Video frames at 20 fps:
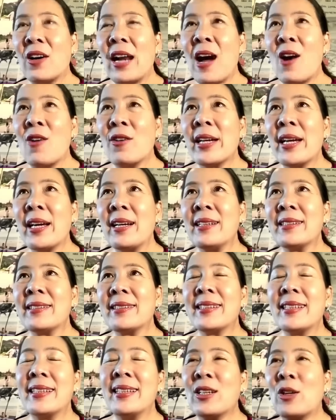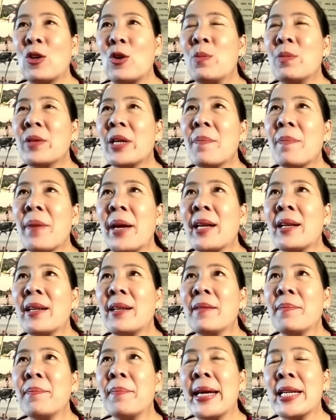เราเนี่ยกลุ่มที่เป็น
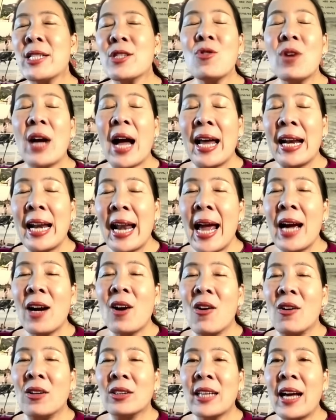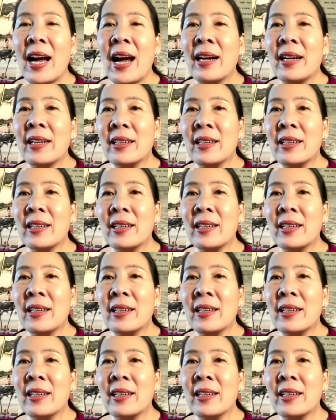เบสลูกค้าแรกของทาง